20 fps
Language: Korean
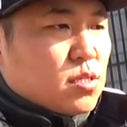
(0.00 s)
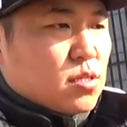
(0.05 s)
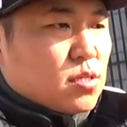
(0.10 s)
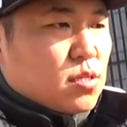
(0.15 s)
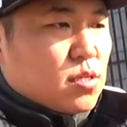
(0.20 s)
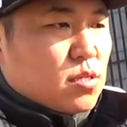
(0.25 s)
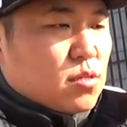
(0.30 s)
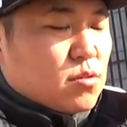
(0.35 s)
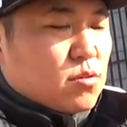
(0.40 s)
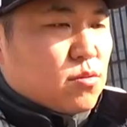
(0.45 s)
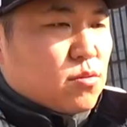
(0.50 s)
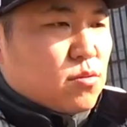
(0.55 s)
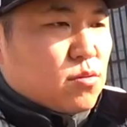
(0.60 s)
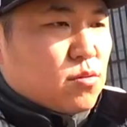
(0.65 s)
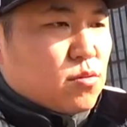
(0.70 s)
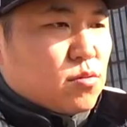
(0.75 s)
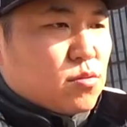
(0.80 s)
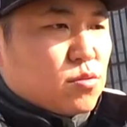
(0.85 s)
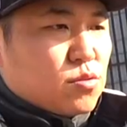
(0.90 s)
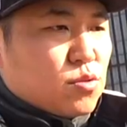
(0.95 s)
그리고
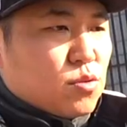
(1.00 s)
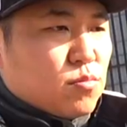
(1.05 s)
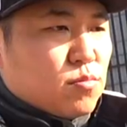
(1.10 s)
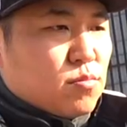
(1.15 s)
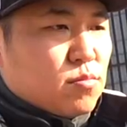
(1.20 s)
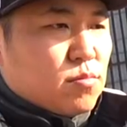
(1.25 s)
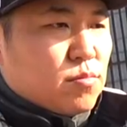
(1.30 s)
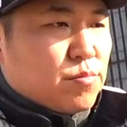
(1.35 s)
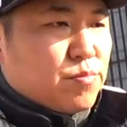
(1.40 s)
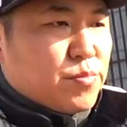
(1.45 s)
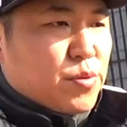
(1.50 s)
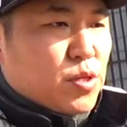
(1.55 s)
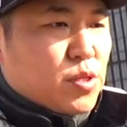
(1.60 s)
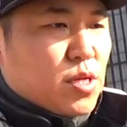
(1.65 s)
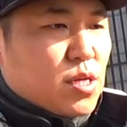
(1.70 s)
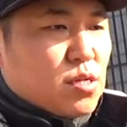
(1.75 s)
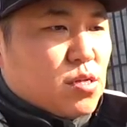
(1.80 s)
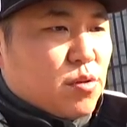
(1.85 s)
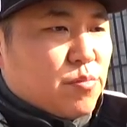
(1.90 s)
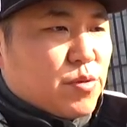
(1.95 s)
좀
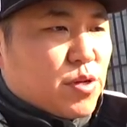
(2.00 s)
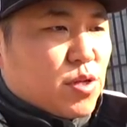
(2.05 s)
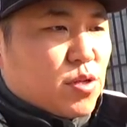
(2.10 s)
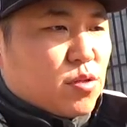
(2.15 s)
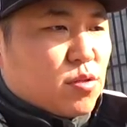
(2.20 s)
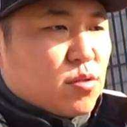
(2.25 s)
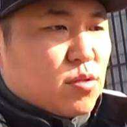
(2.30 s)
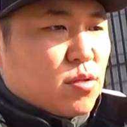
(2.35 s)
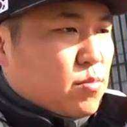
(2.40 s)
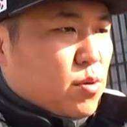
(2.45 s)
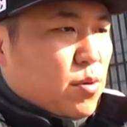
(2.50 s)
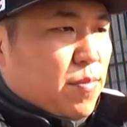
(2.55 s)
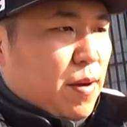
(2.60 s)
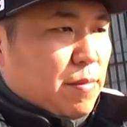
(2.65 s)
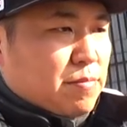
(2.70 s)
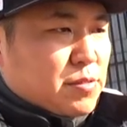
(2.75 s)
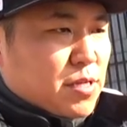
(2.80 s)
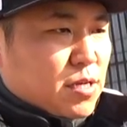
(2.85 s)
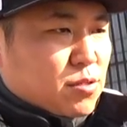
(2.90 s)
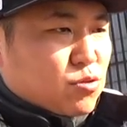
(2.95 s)
편하려면 뭐
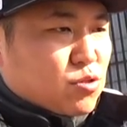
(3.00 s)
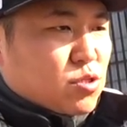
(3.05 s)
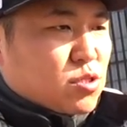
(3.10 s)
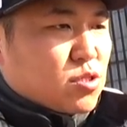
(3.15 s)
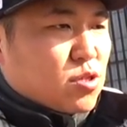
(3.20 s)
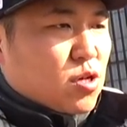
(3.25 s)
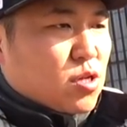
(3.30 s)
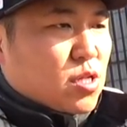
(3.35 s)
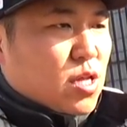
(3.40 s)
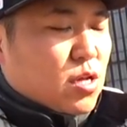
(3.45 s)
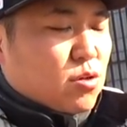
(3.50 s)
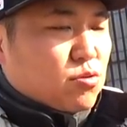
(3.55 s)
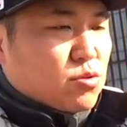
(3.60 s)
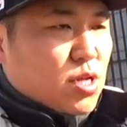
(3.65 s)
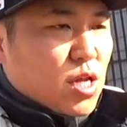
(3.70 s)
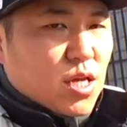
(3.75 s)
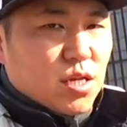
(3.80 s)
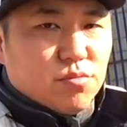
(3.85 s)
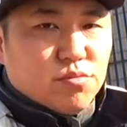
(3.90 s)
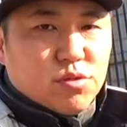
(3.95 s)
밥상도 있어야 되고
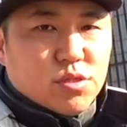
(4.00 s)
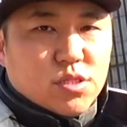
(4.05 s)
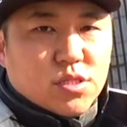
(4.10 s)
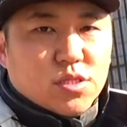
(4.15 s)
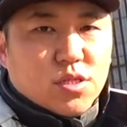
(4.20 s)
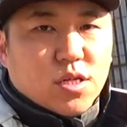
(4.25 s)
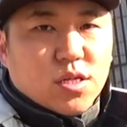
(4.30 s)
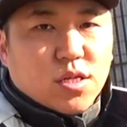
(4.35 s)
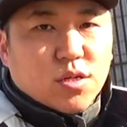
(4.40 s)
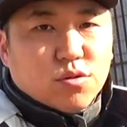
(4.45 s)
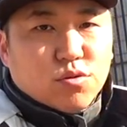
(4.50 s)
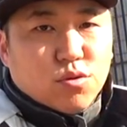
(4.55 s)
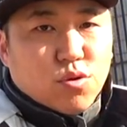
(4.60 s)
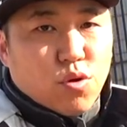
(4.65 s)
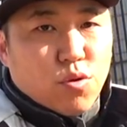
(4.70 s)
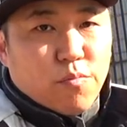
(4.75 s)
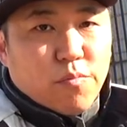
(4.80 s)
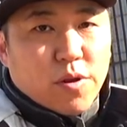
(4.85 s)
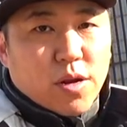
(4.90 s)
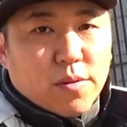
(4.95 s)
테이블 있어야 되고
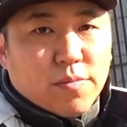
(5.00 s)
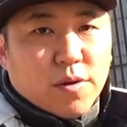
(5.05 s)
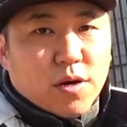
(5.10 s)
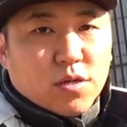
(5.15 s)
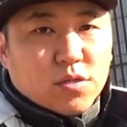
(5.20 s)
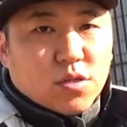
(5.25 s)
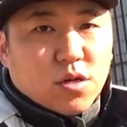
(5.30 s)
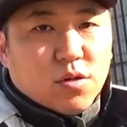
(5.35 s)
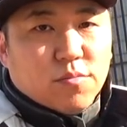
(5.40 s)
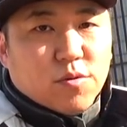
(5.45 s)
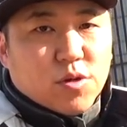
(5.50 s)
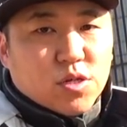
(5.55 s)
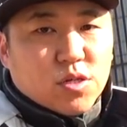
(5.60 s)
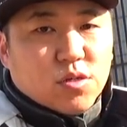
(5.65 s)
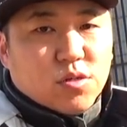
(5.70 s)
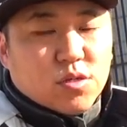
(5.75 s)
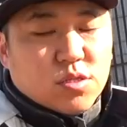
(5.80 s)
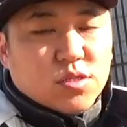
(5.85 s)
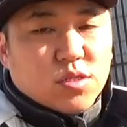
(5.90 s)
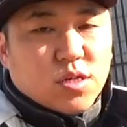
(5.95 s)
코펠 버너 뭐
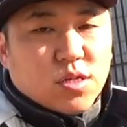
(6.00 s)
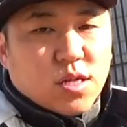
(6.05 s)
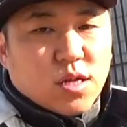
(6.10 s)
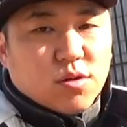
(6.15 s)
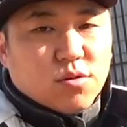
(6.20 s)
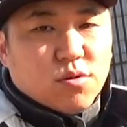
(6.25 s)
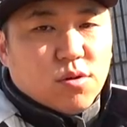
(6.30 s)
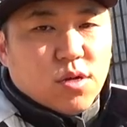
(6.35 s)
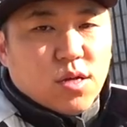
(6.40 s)
이런 거 있어야 되고